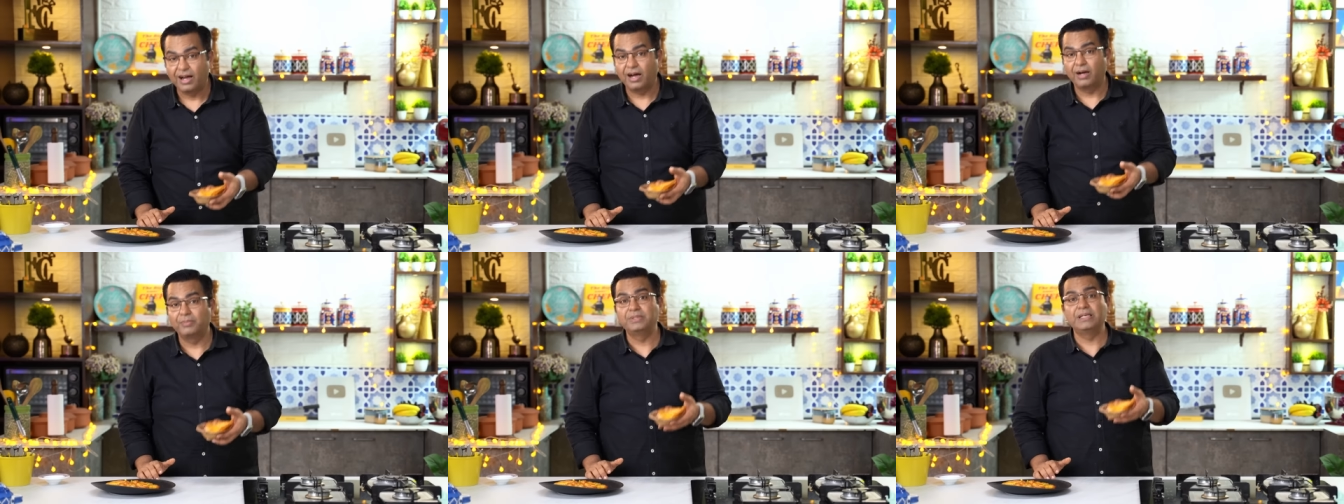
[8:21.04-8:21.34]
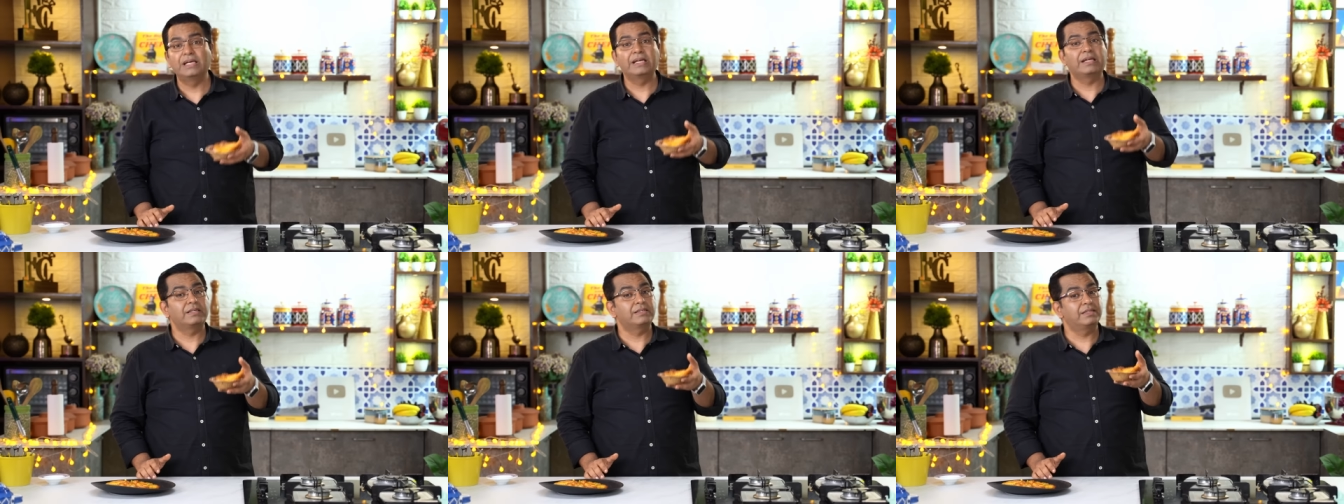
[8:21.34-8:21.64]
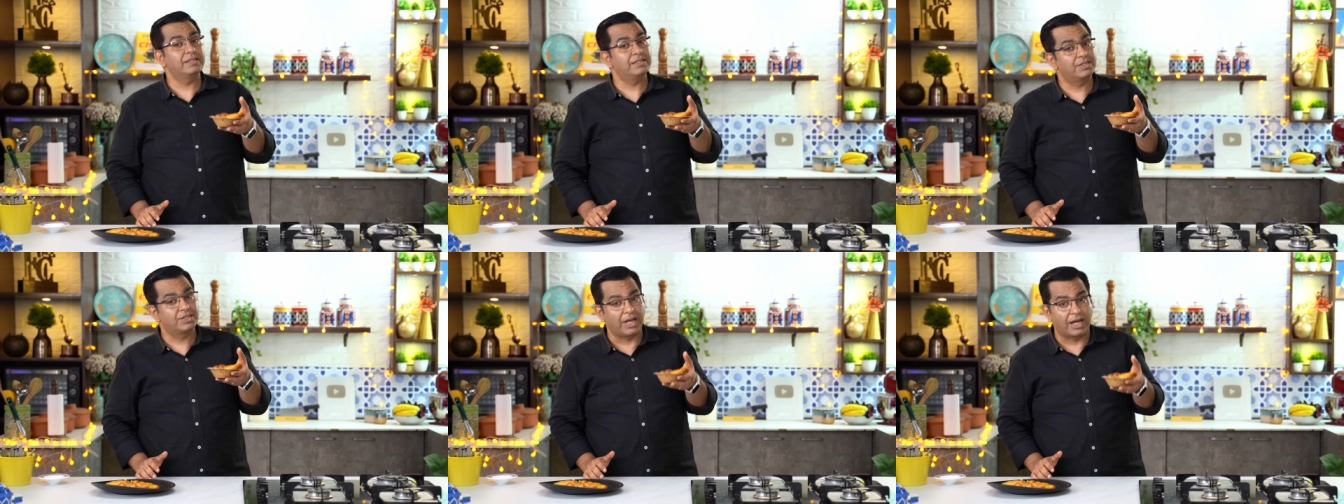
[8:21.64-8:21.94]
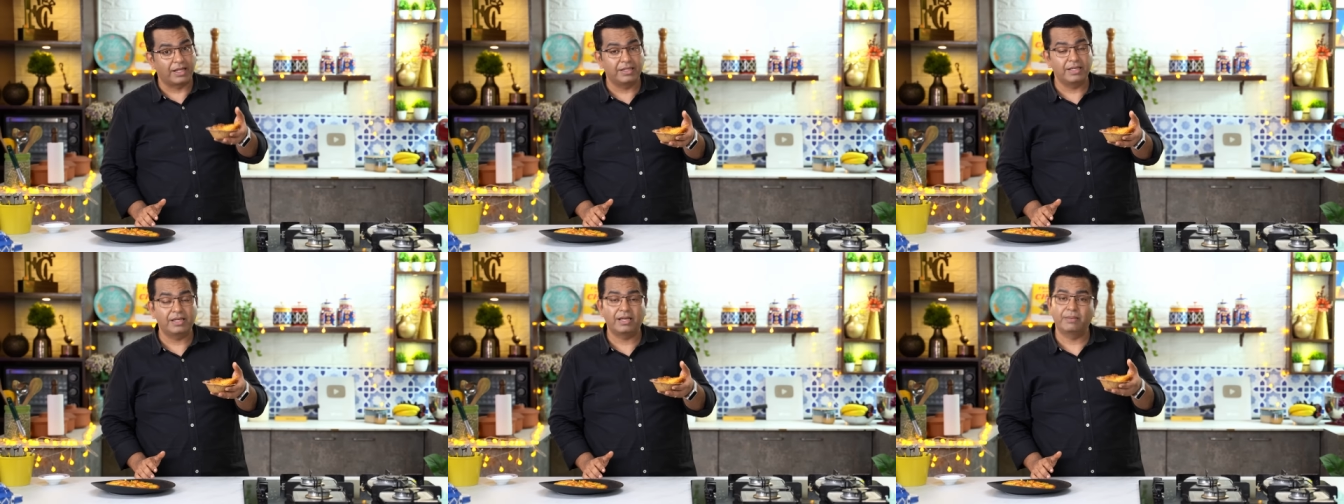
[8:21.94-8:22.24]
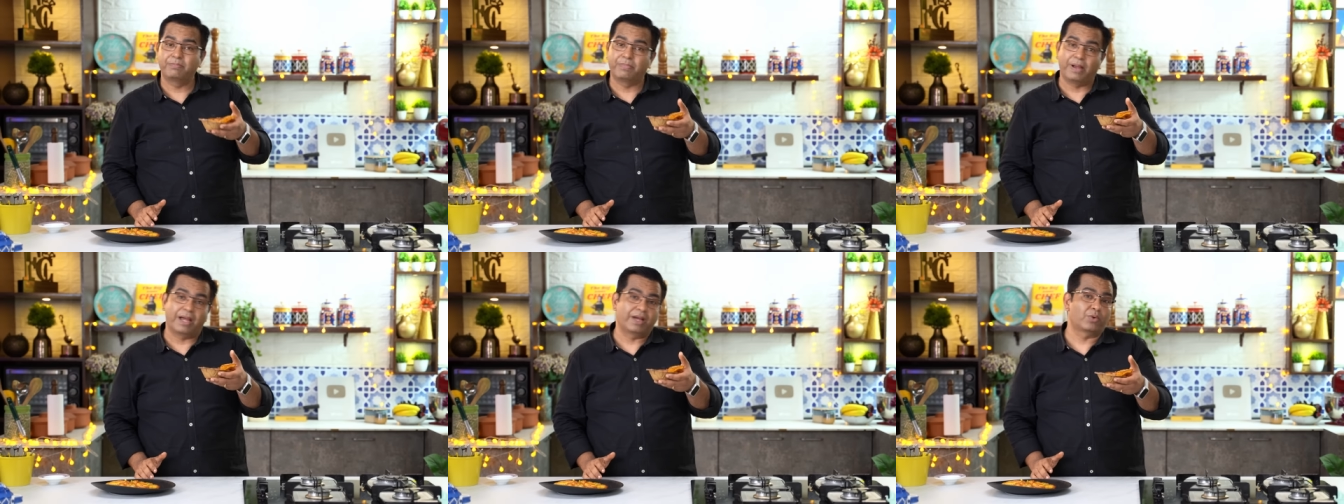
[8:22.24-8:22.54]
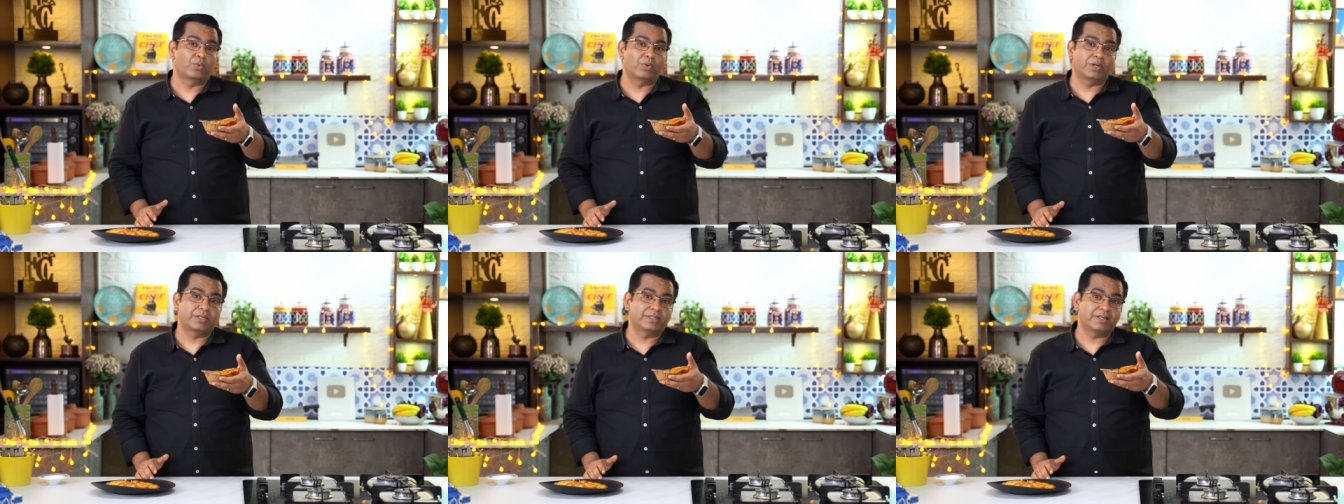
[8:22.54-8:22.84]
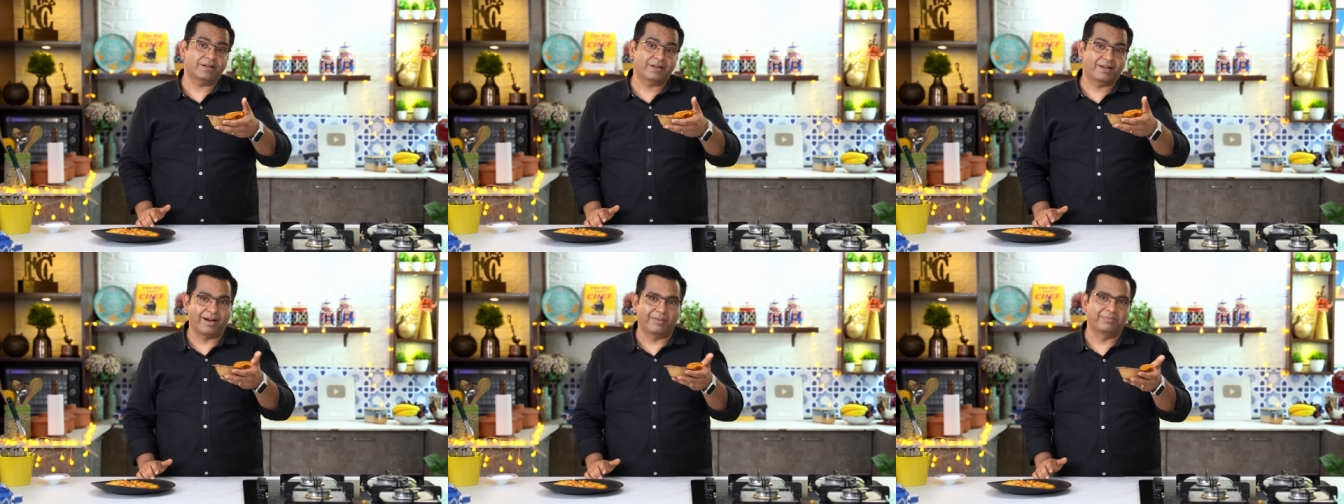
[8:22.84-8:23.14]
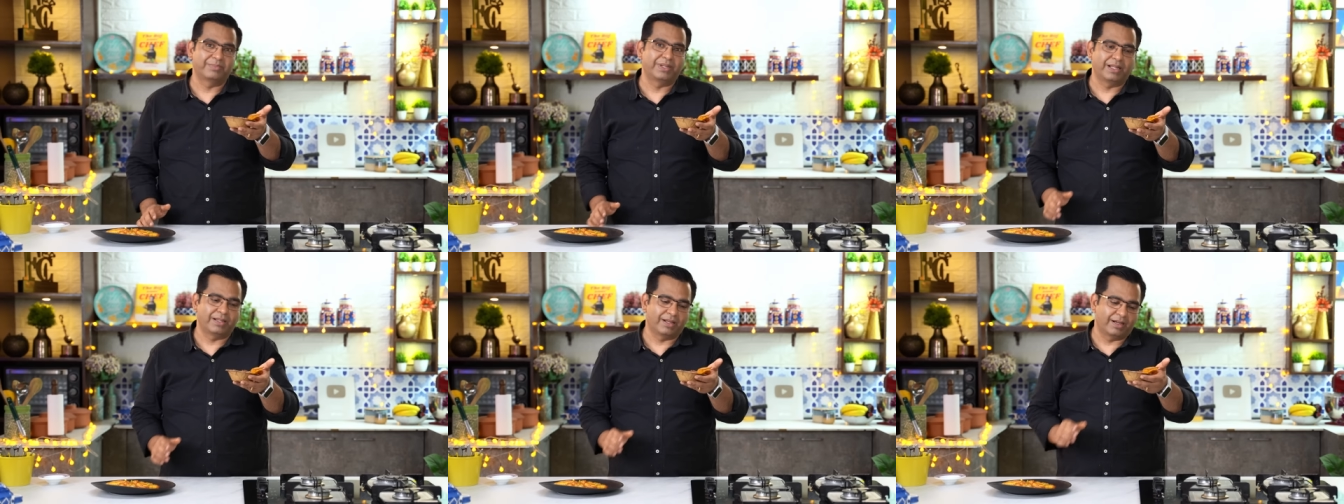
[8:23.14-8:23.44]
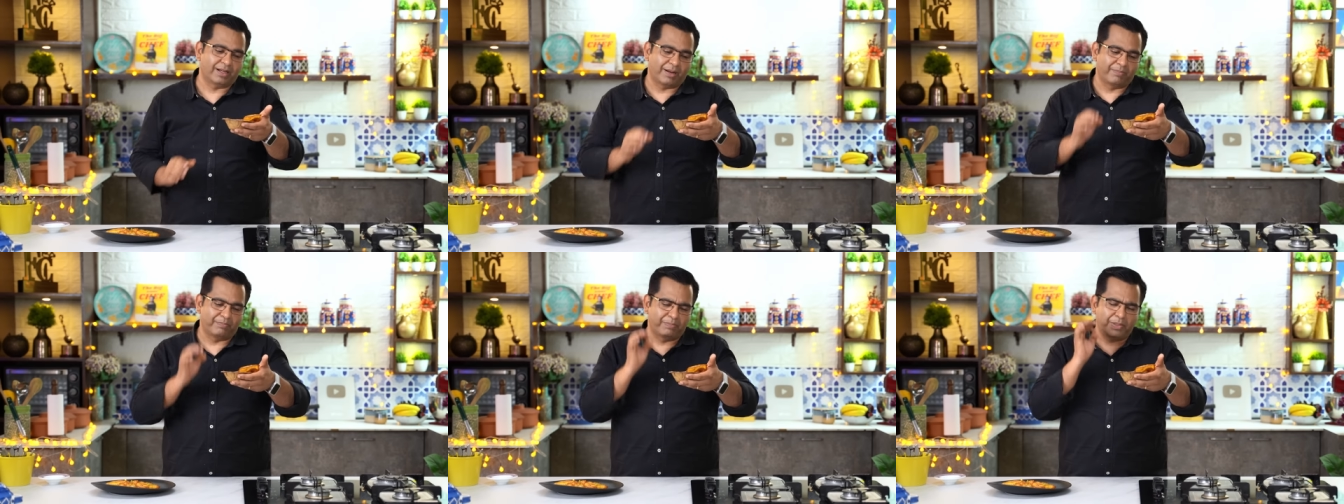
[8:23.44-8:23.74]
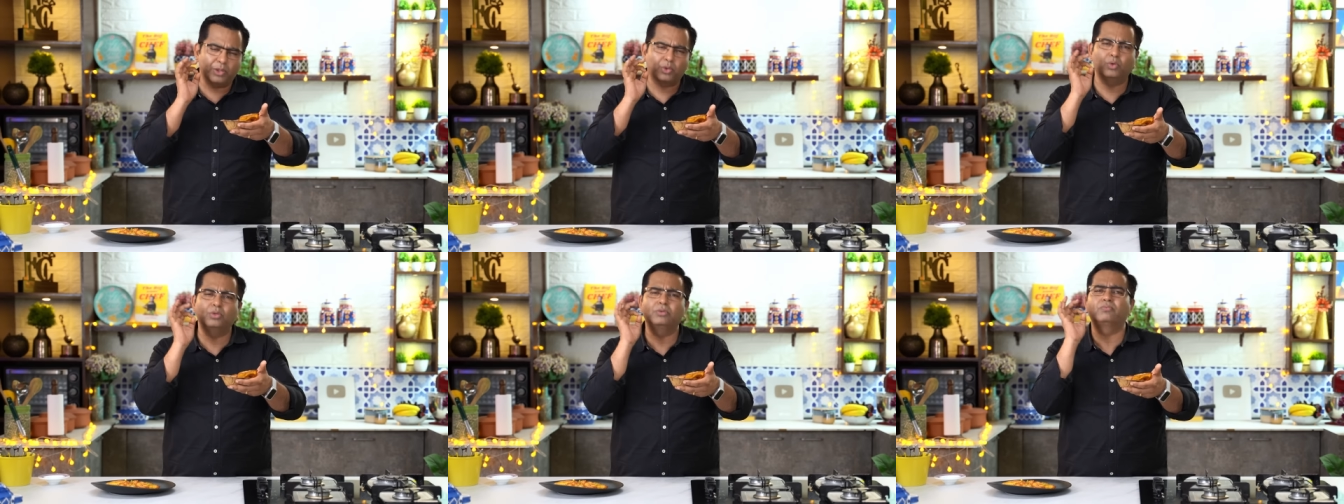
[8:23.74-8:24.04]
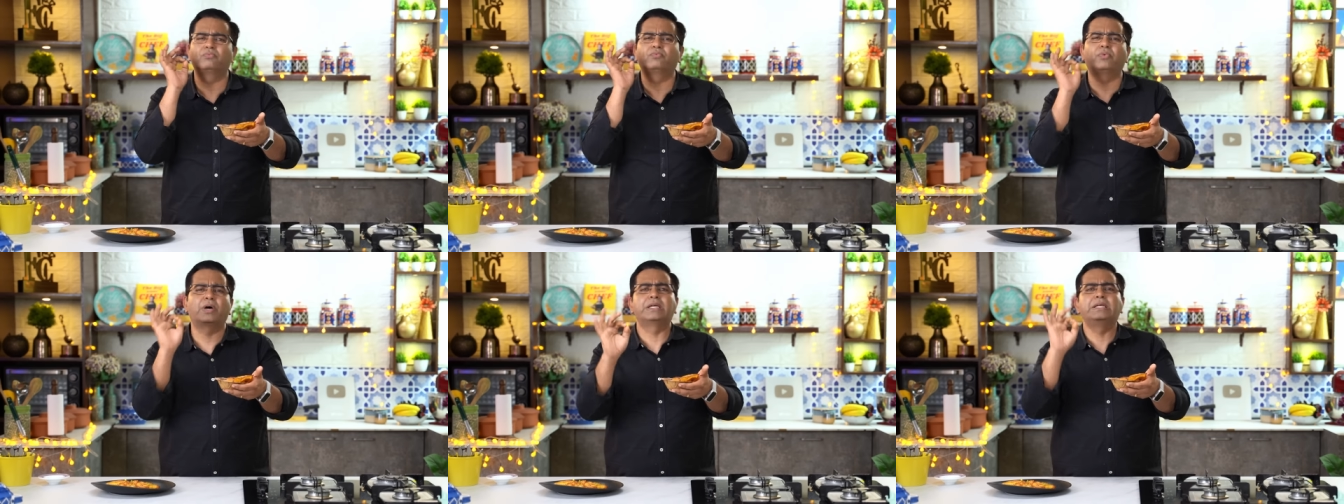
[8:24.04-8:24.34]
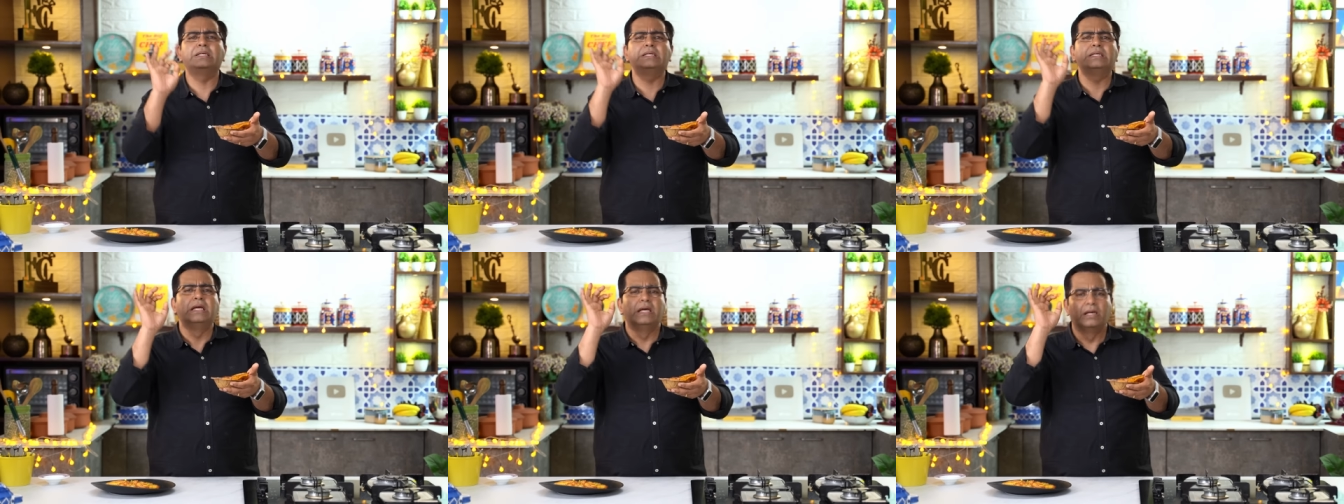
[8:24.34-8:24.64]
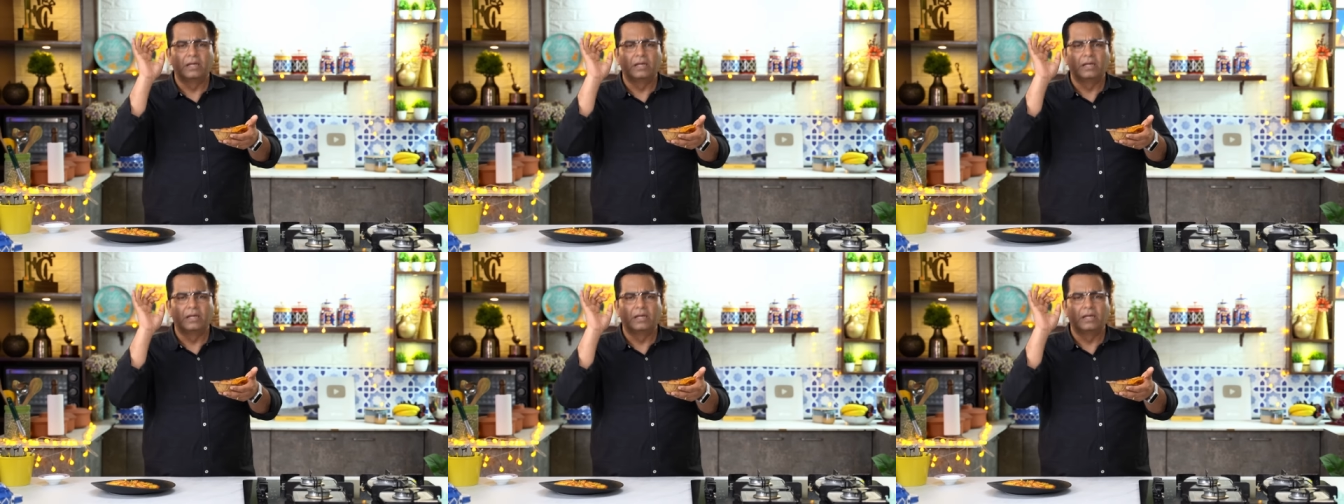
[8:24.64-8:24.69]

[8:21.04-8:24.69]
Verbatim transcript: अब ये किसी शादी के बैंकुट से कम नहीं लग रहा बिल्कुल वही